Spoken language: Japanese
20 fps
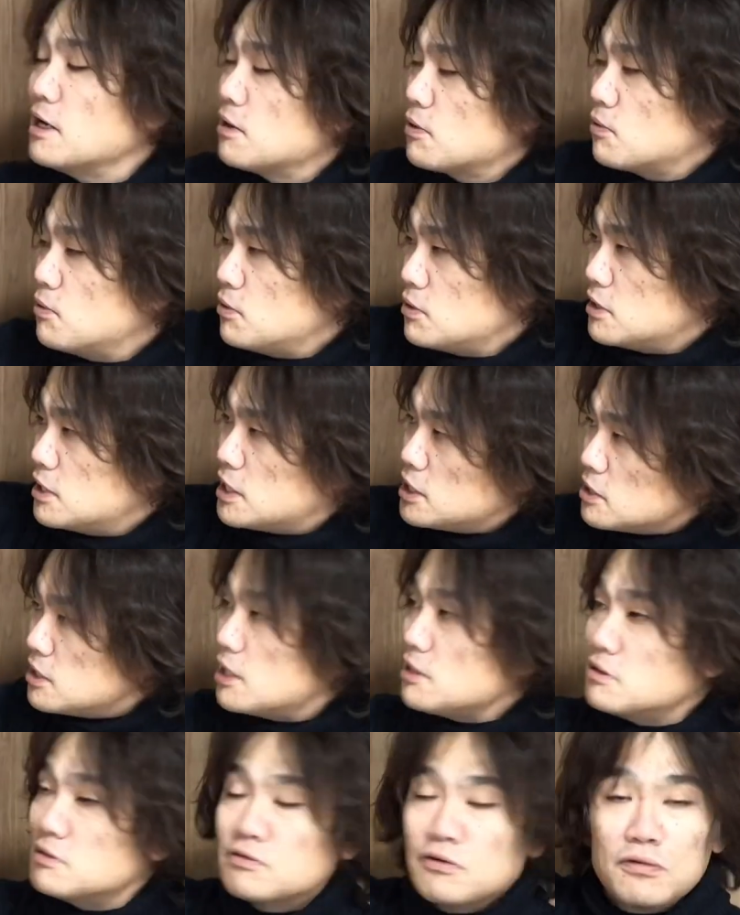こう切ってい
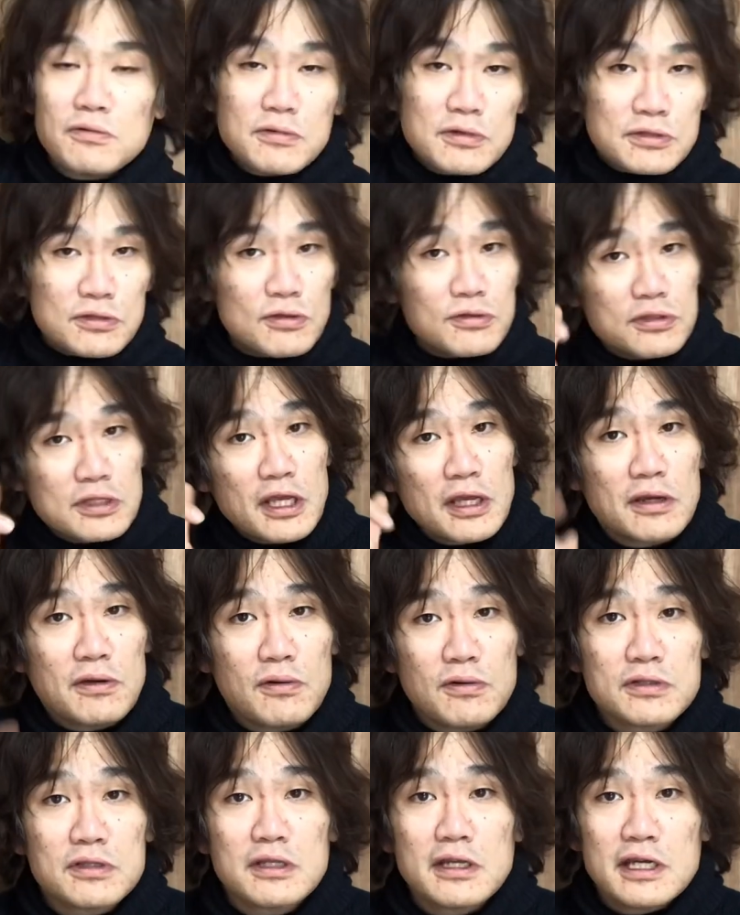くのを取っていこ
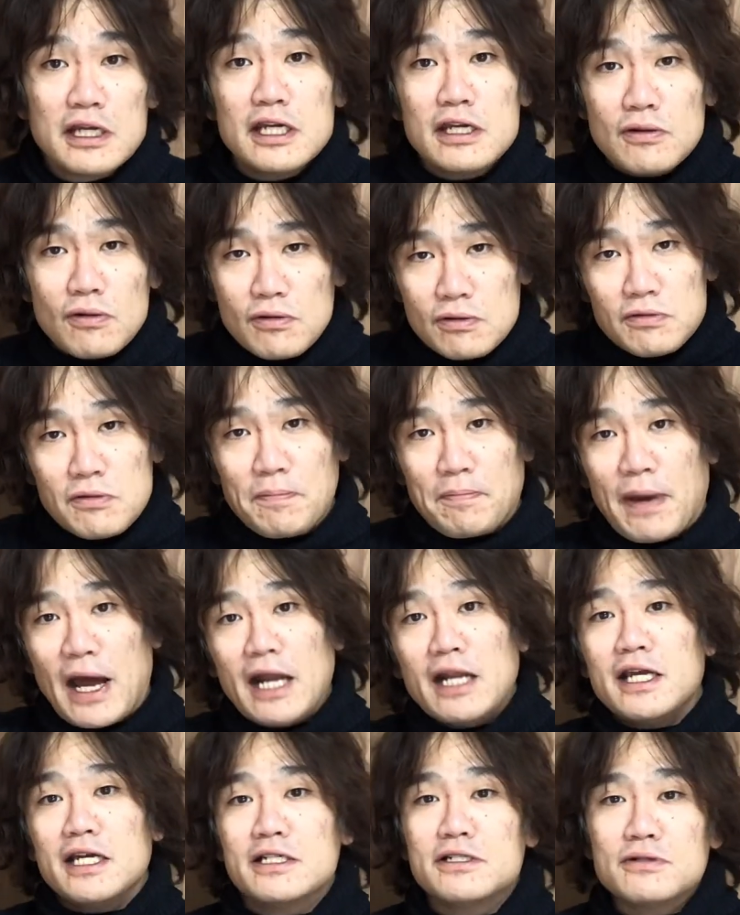うっていろんな
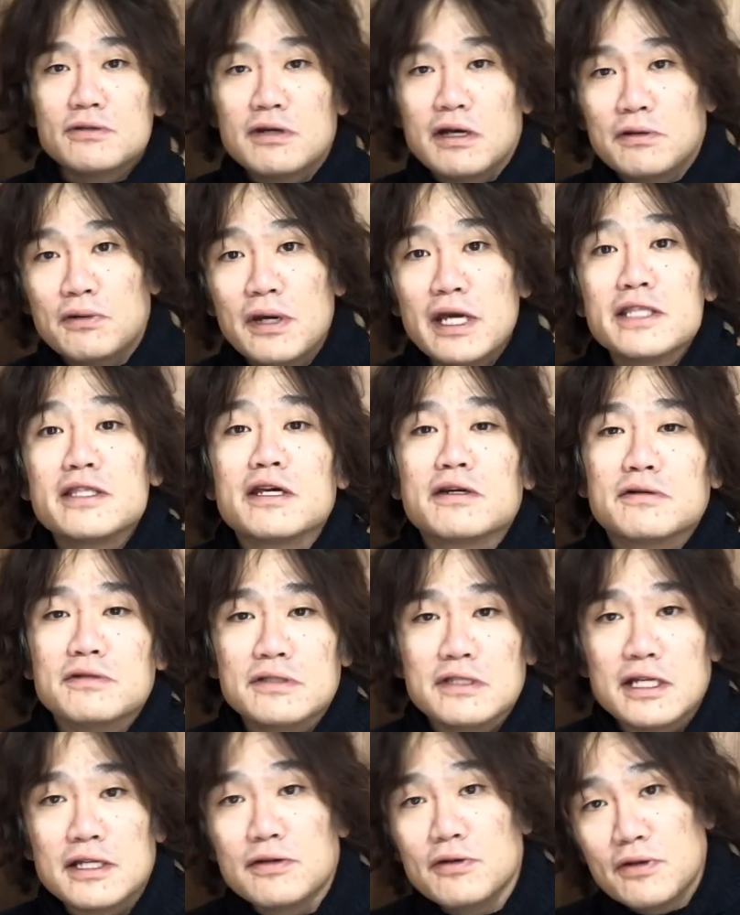バリエーションが増えていくん
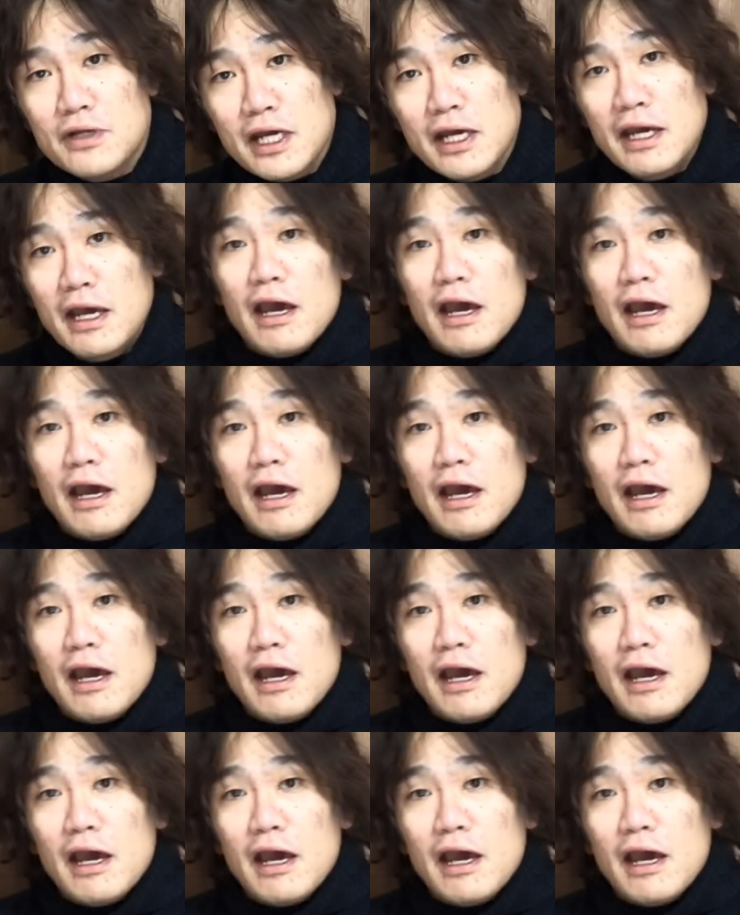ですよね。